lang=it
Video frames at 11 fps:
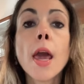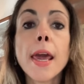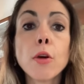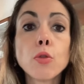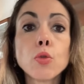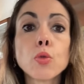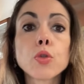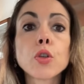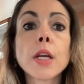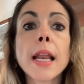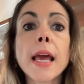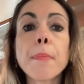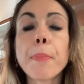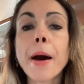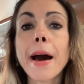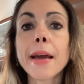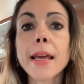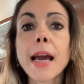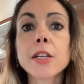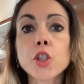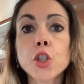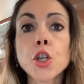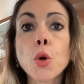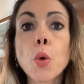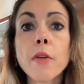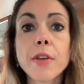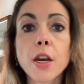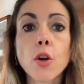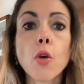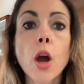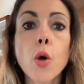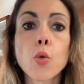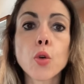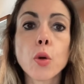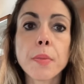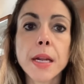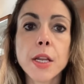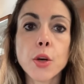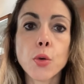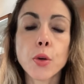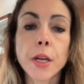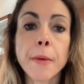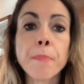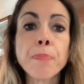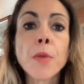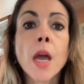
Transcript: e un utile pari a 5,1 milioni.